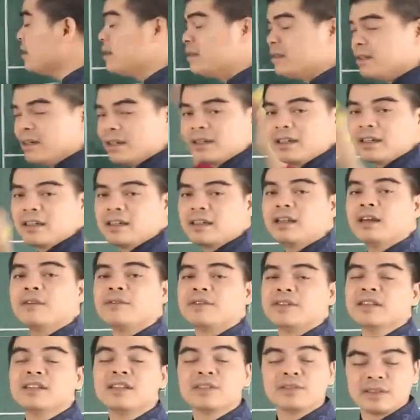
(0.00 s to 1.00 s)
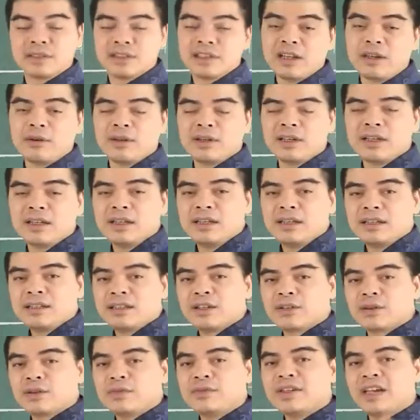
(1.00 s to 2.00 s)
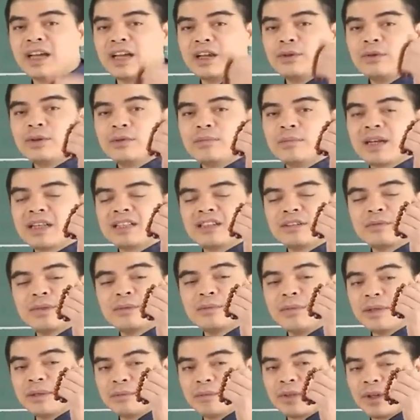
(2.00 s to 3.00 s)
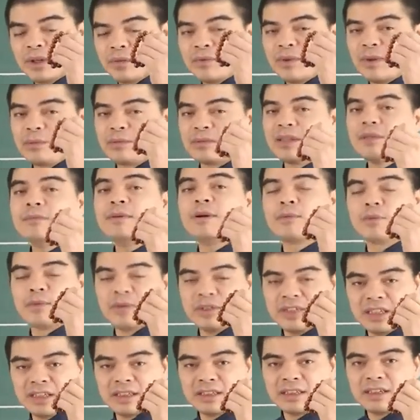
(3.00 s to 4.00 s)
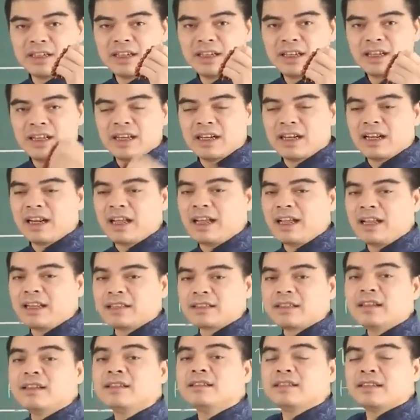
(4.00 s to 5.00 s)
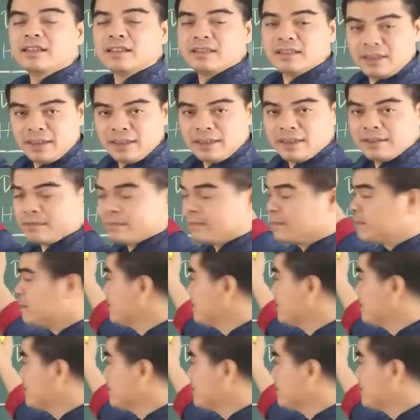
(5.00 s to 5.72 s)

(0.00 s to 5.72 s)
hơn nữa khi kết hợp với những người tuổi dậu thì quý vị hãy luôn mang theo bên mình một cái vòng tam hợp quý nhân là thân tí thìn